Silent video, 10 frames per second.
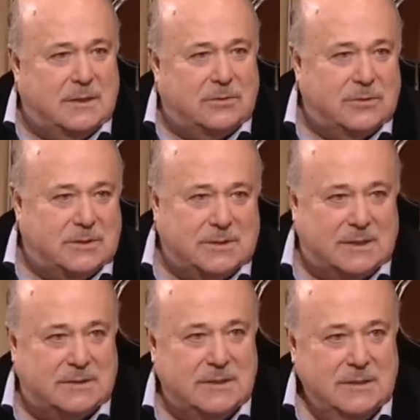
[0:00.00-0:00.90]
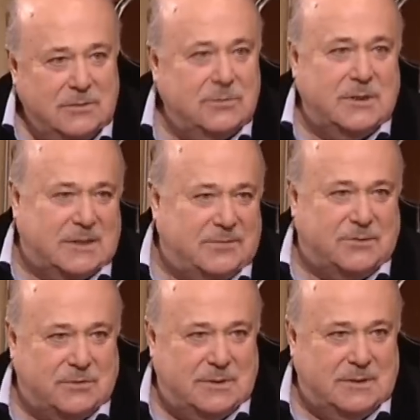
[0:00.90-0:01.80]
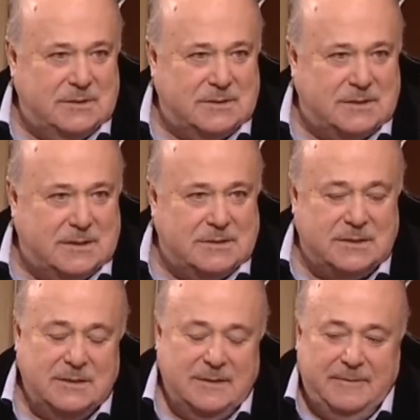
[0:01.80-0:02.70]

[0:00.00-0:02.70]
какой-то дате. Ну, тогда все делалось к дате.